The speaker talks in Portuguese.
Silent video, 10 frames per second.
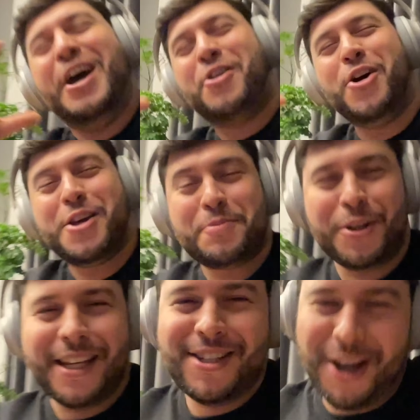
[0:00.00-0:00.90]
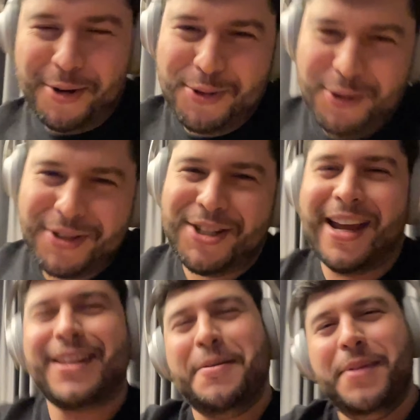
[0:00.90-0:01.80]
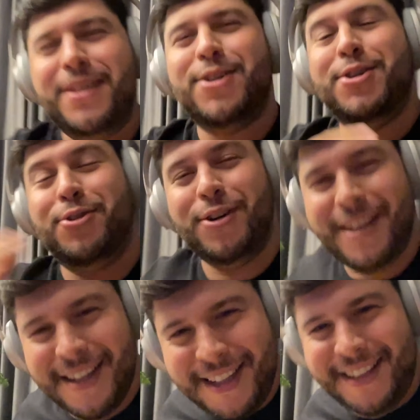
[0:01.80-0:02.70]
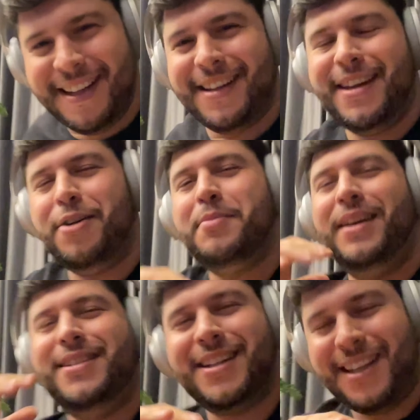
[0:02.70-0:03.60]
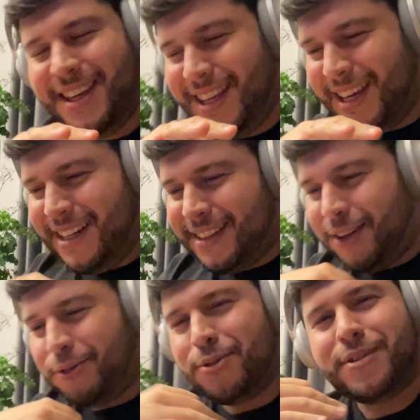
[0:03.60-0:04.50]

Correspondente Áureo Souza diretamente de Goiânia. Realmente aqui tem um dos